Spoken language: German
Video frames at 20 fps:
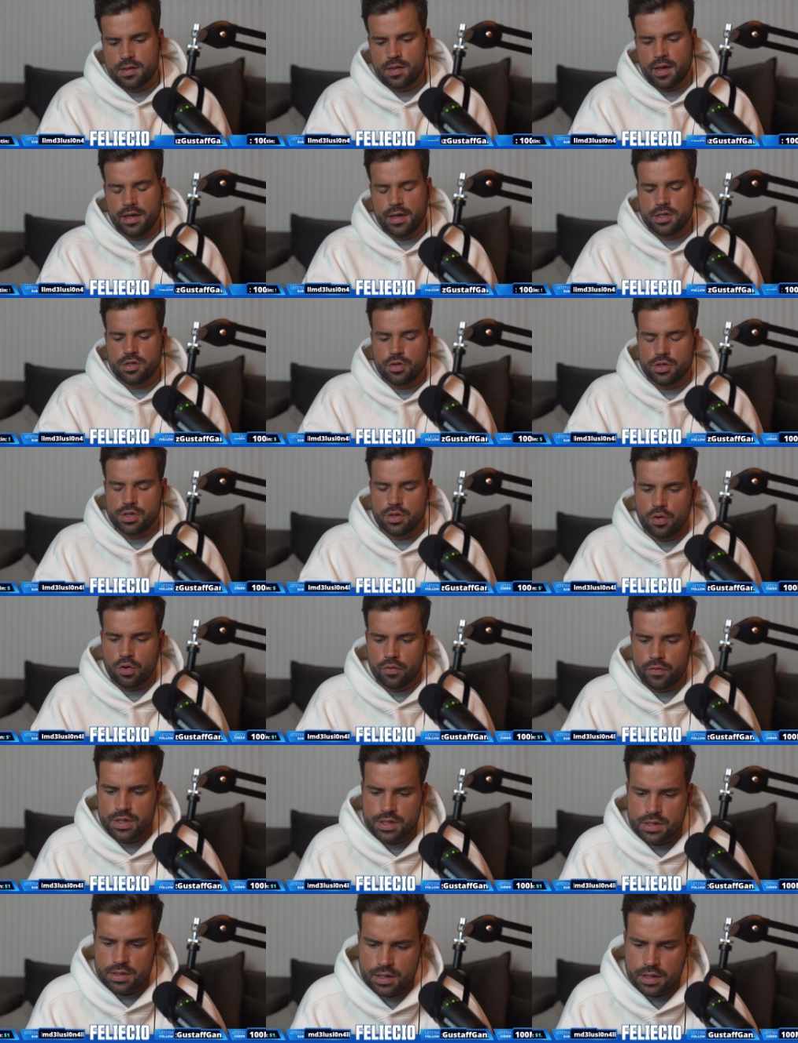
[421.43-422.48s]
zeige ich euch auch,
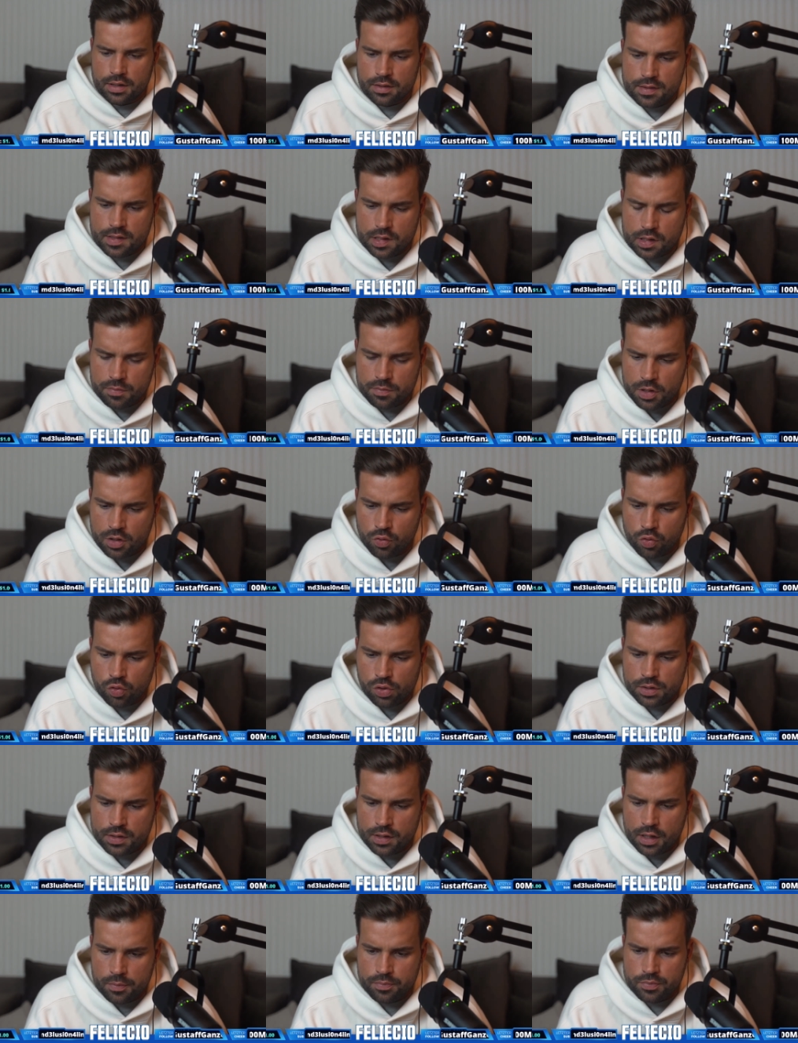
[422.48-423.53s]
welche Tickets ich mir
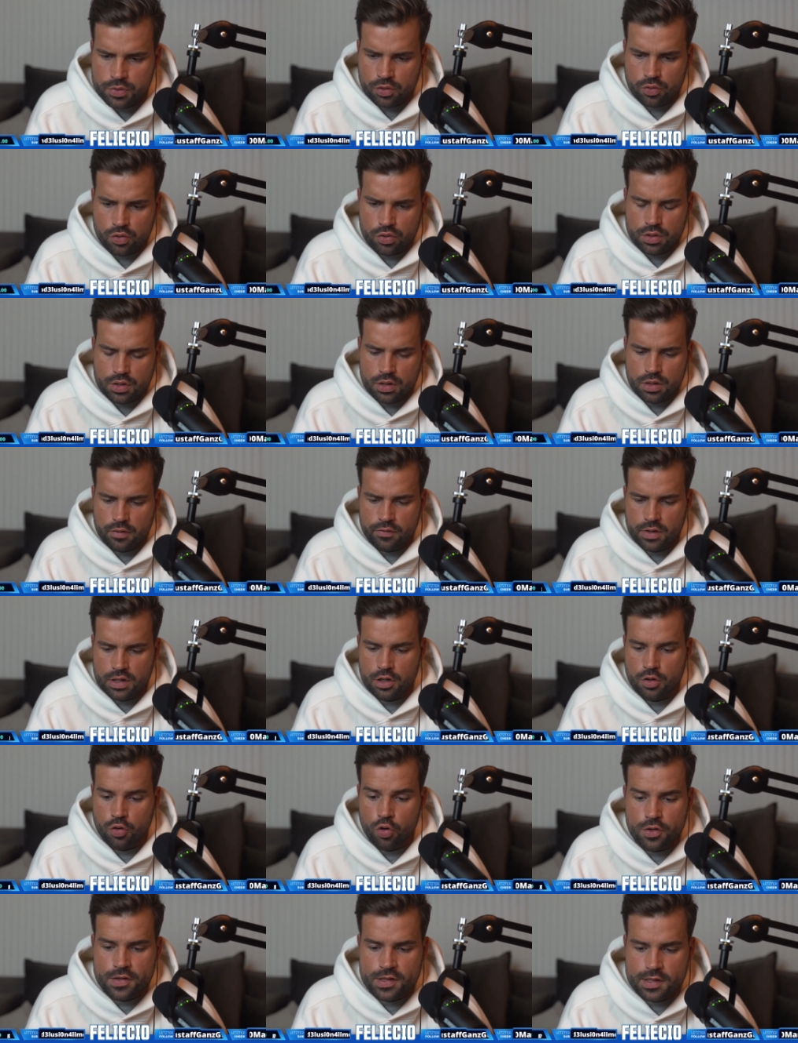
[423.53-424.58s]
geholt habe. Und dann könnt ihr, wenn
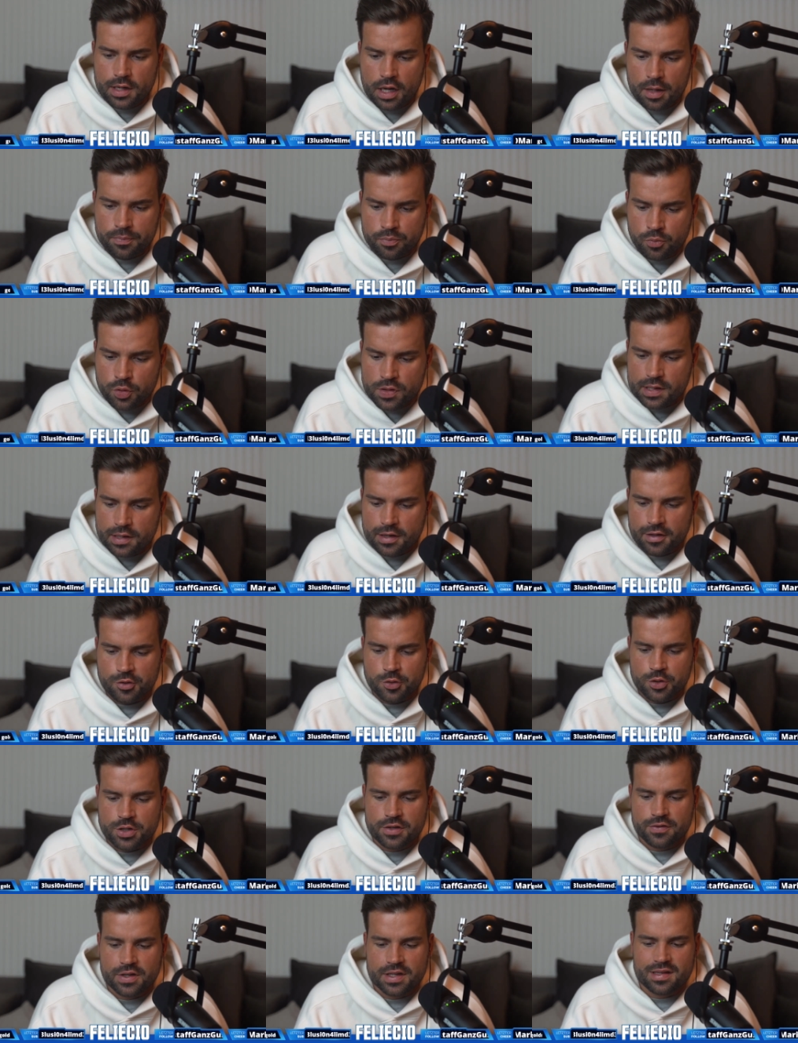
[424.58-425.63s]
ihr Lust habt, müsst ihr
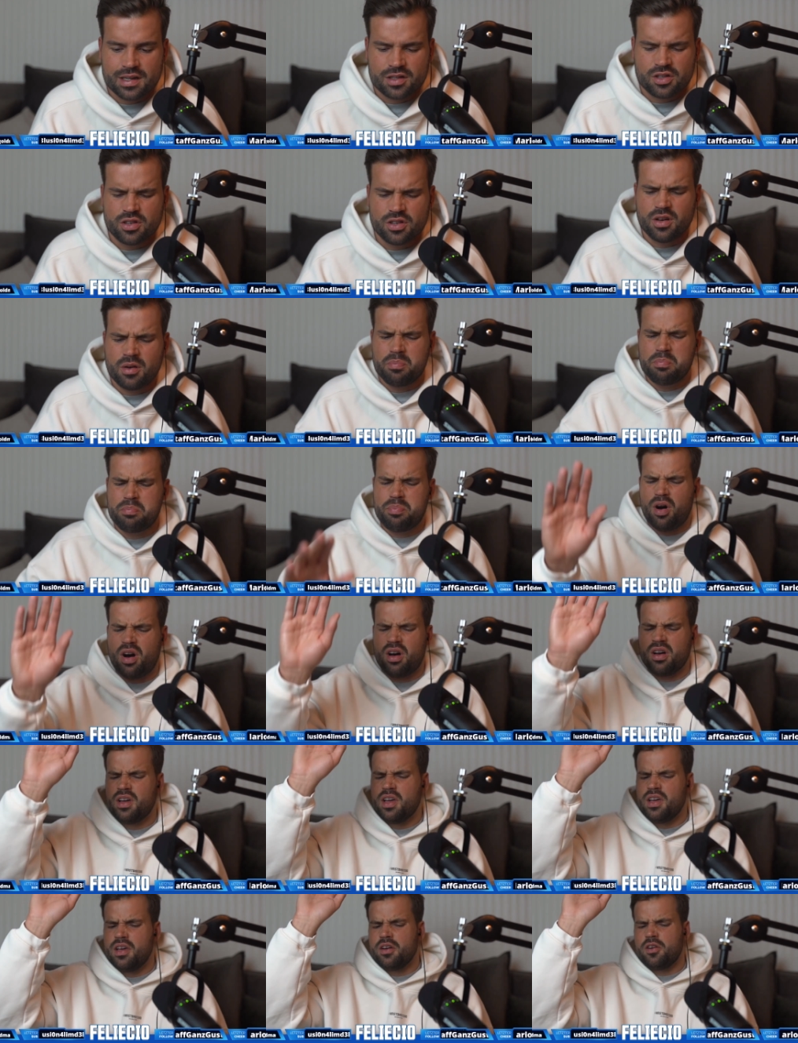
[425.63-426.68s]
natürlich nicht, vielleicht sagt ihr euch auch, boah,
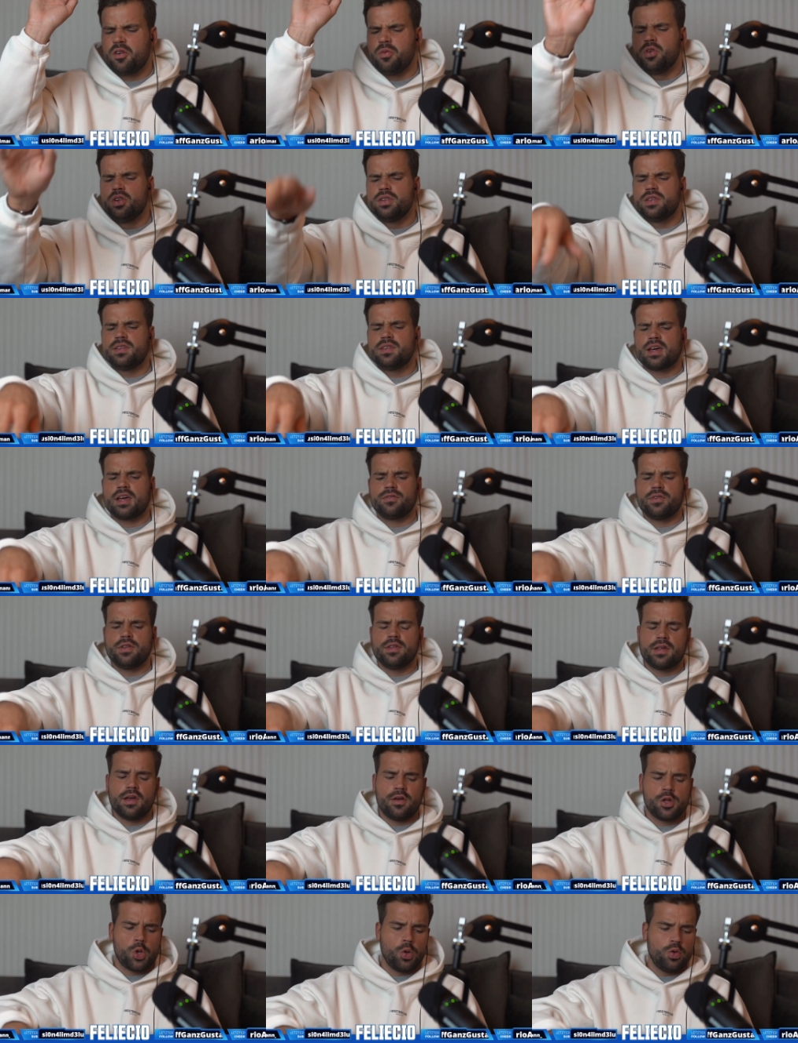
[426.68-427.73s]
Community-Treffen ist
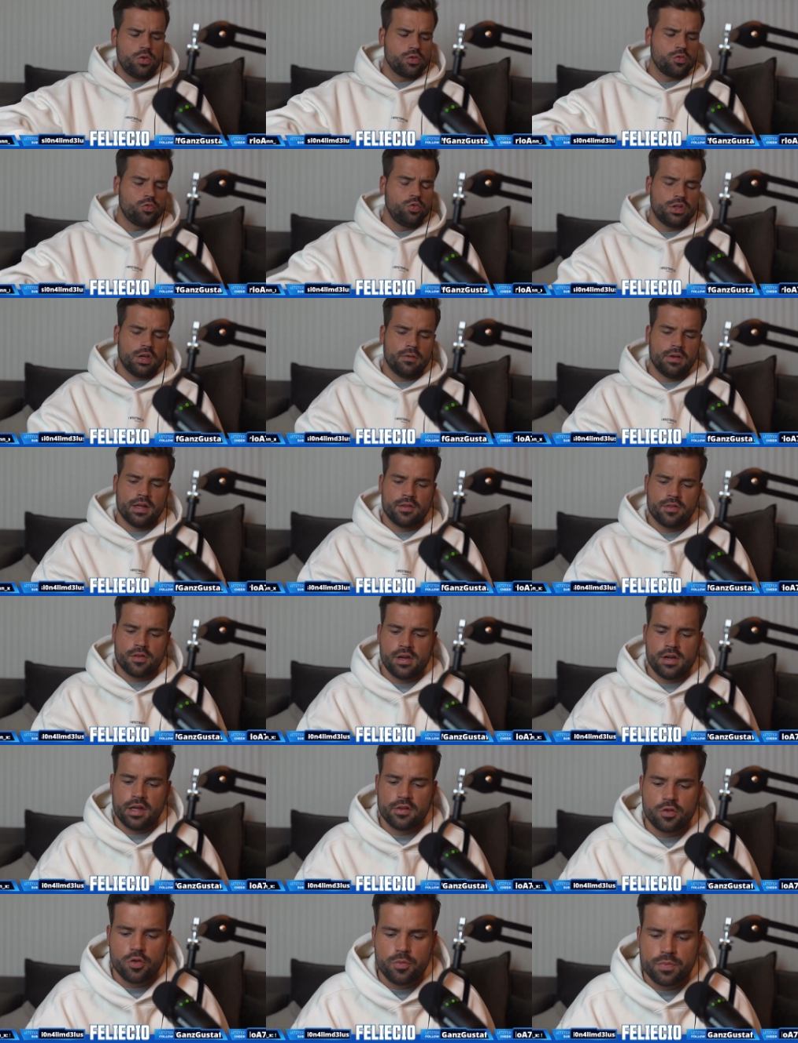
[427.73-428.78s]
ja schön und gut, aber dann soll
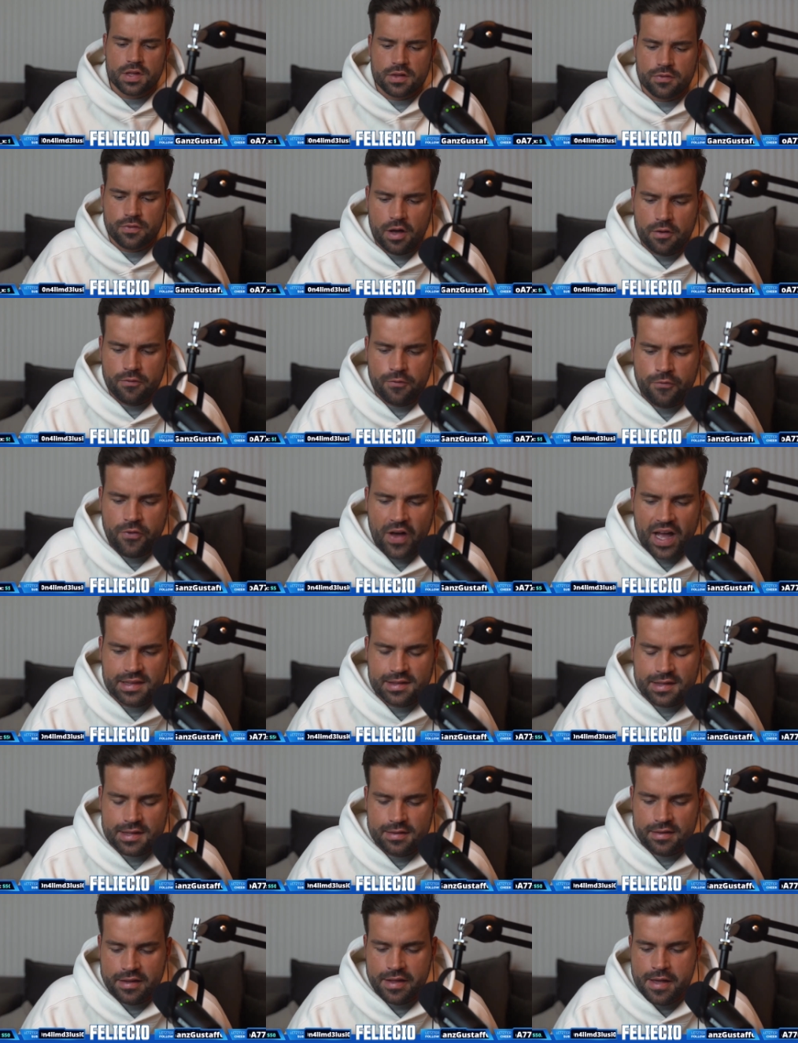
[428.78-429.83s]
der Typ sich
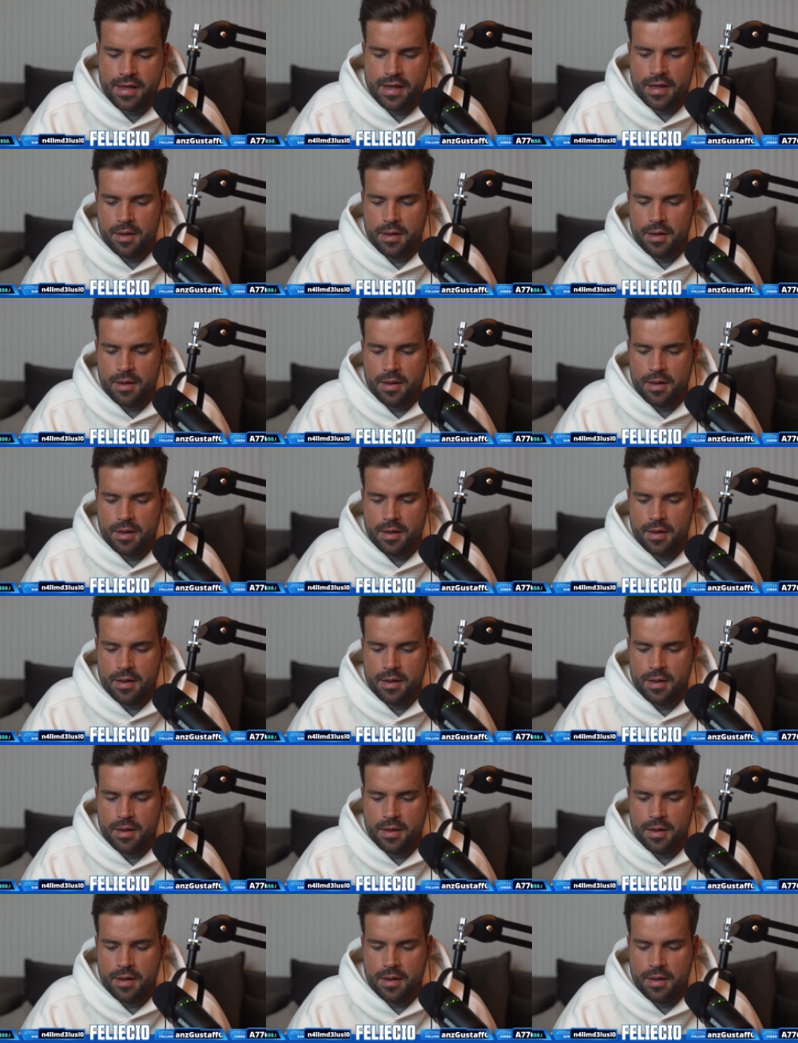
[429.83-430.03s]
verfatzen.